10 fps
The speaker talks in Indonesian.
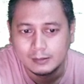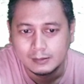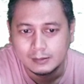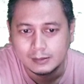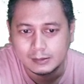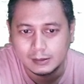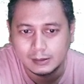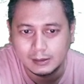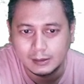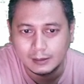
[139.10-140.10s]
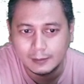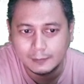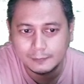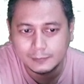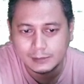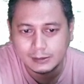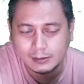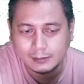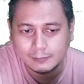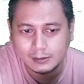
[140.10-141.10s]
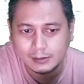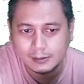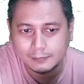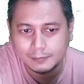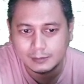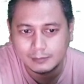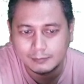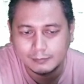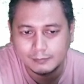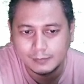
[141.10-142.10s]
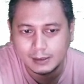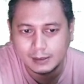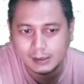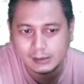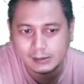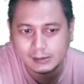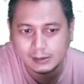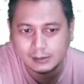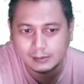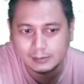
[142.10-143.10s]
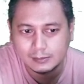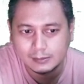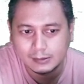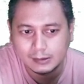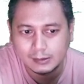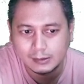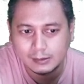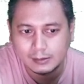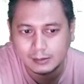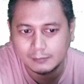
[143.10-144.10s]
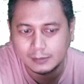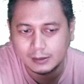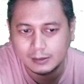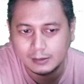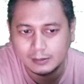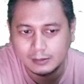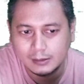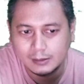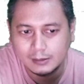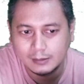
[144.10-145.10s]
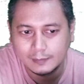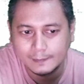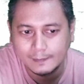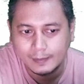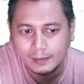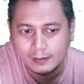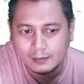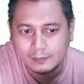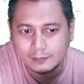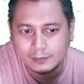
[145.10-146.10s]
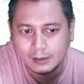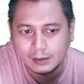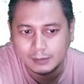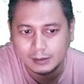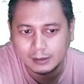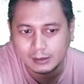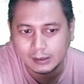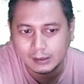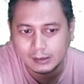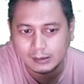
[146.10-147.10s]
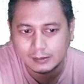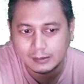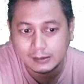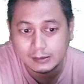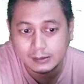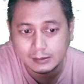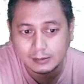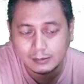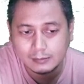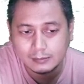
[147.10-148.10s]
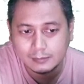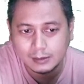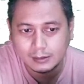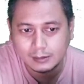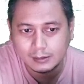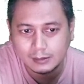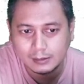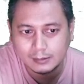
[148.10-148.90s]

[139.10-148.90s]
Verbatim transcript: Nah, setelah dikirim, Sirtiman dapat balasan katanya RAM-nya ini udah banyak yang lecet gitu banyak yang